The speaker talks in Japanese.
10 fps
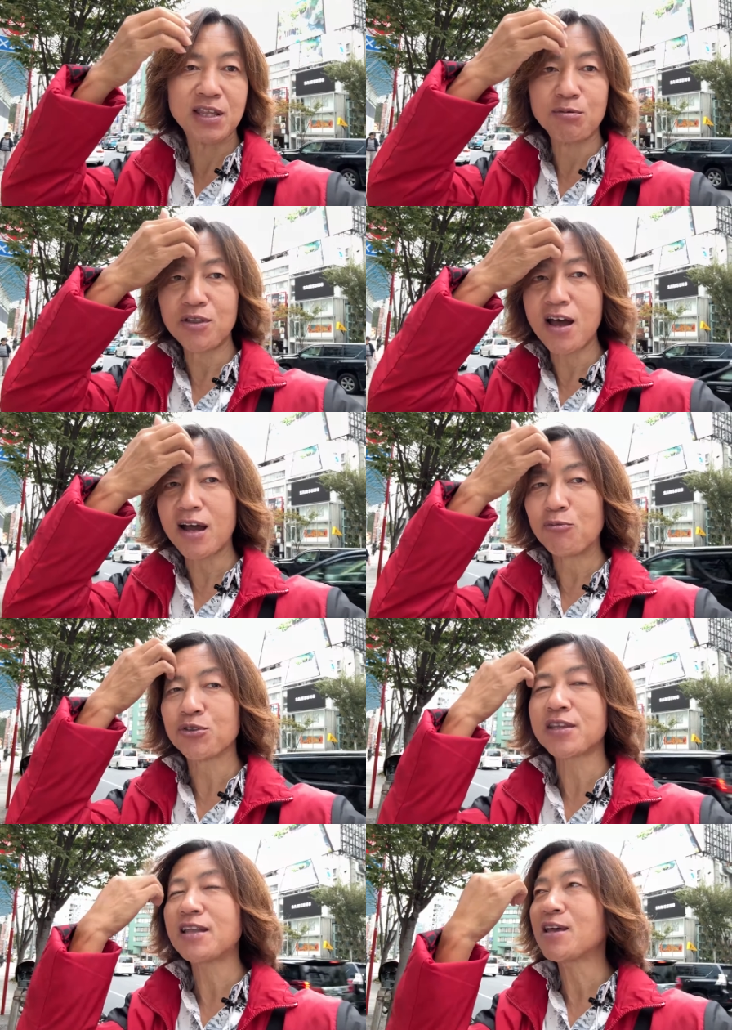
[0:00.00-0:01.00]
でもなんかもっ
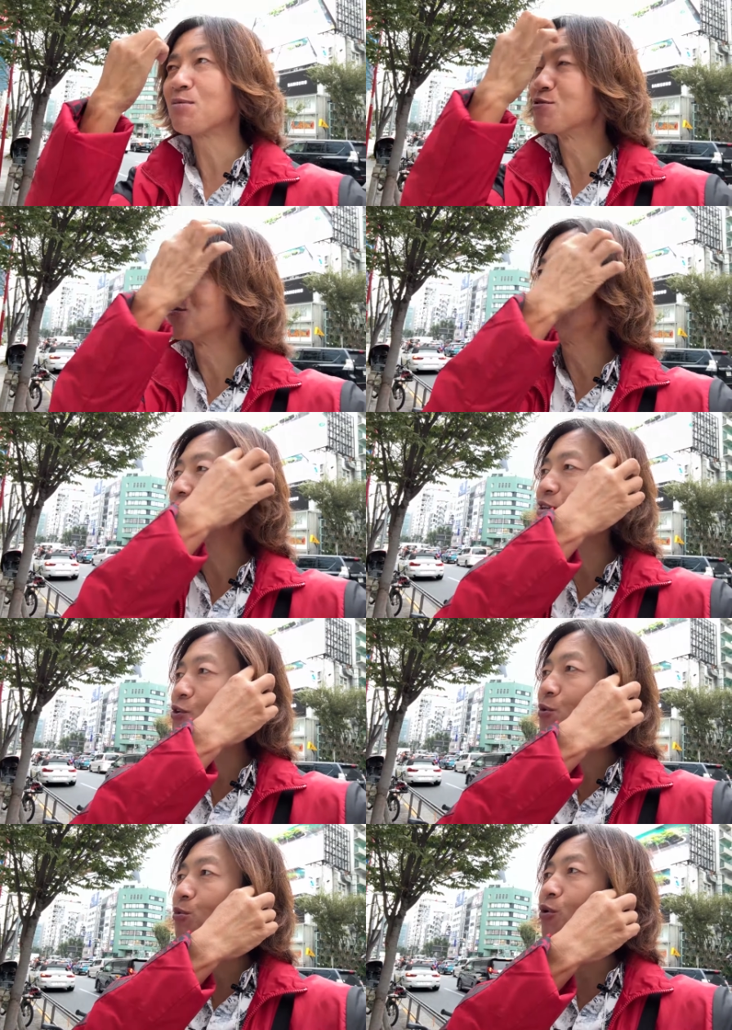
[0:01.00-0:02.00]
たいない気もするんですけ
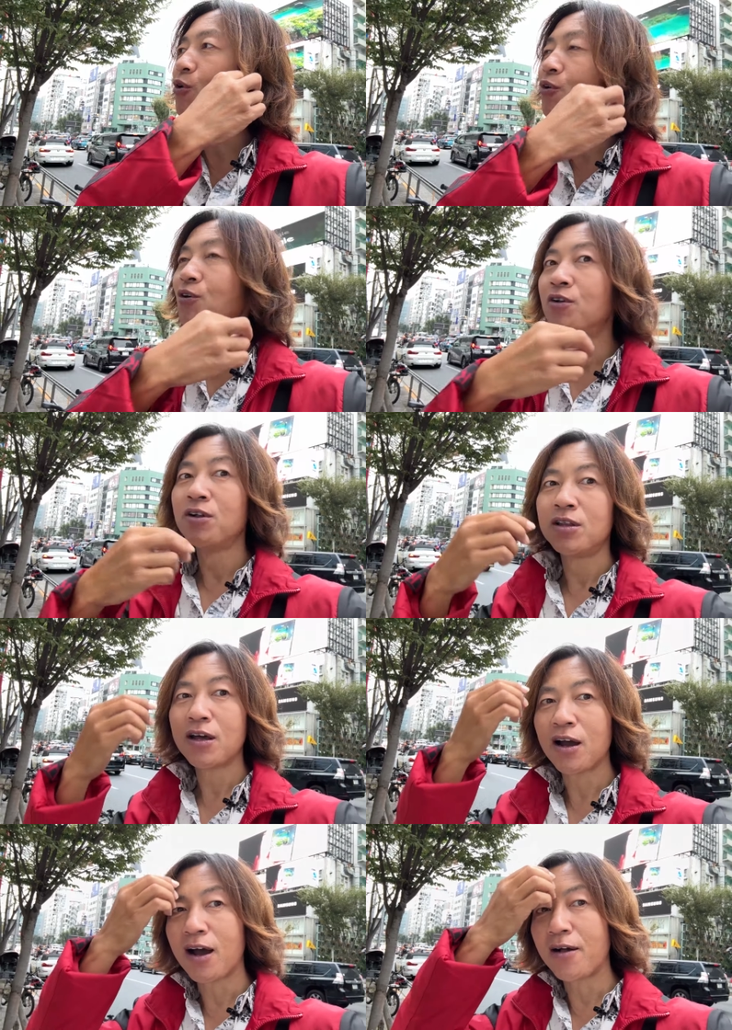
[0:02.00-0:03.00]
ども、な
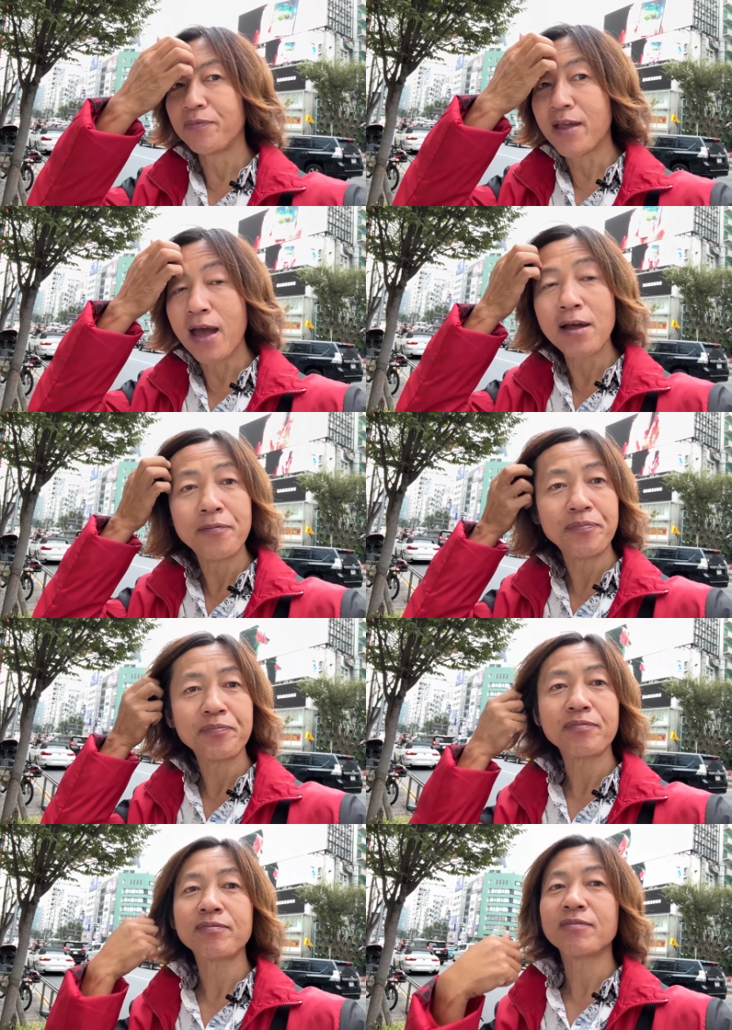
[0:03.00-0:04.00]
んかね、
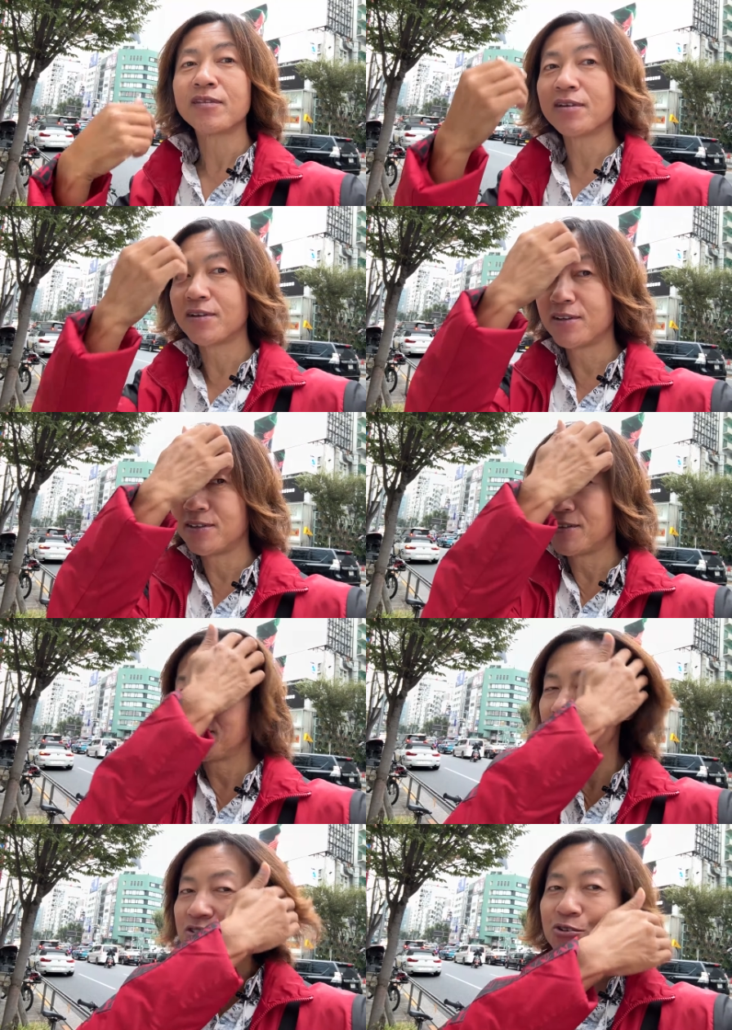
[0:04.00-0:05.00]

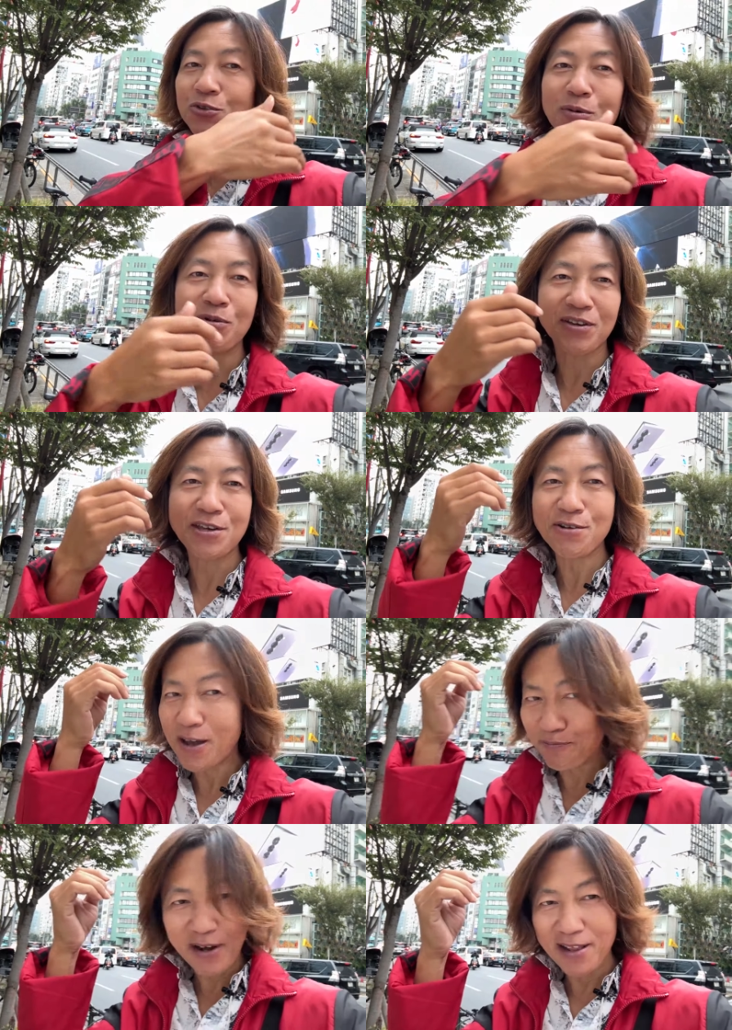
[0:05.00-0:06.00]
ちょっとでも切るか
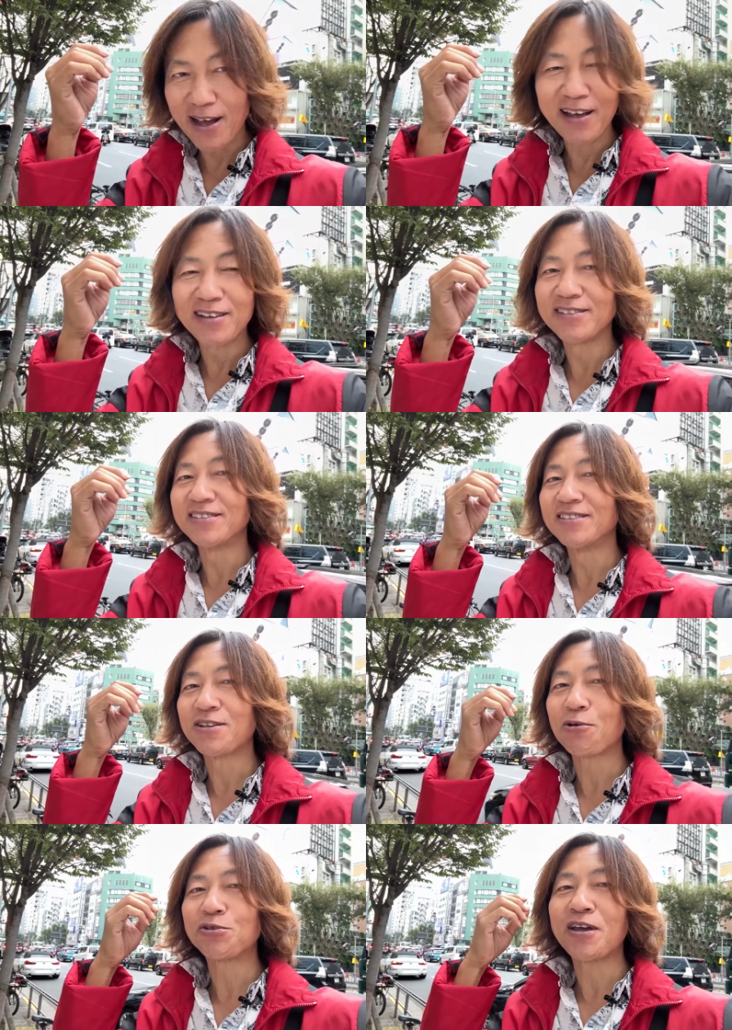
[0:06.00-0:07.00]
やっぱりなっ
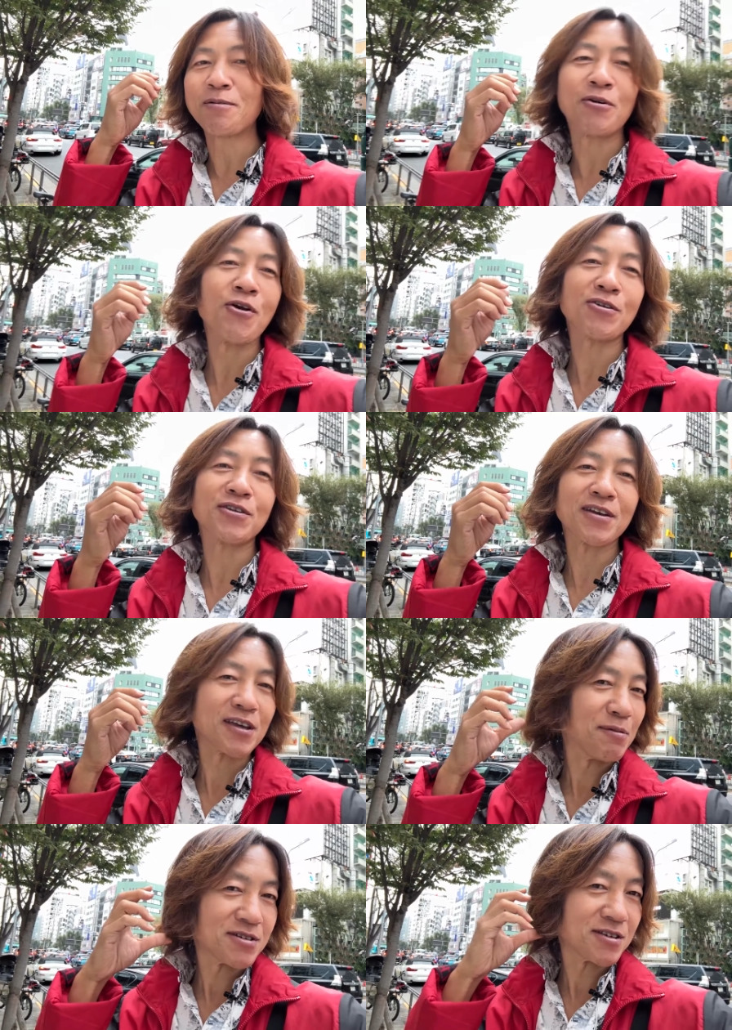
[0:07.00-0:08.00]
てことで、今予約で
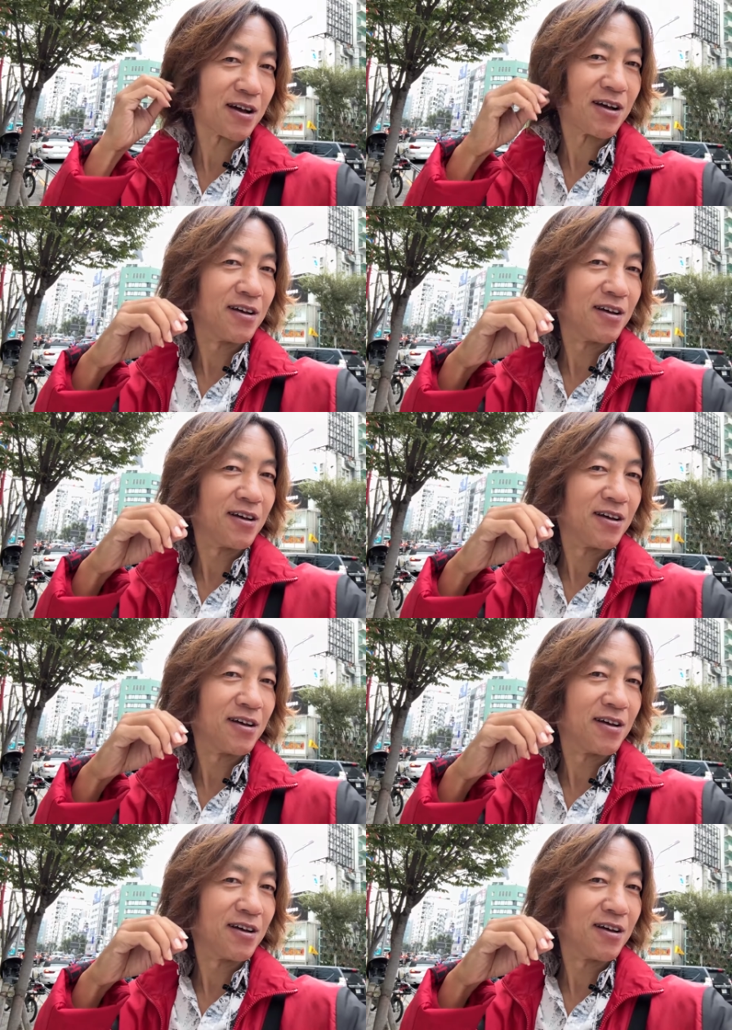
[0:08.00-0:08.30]
来ました。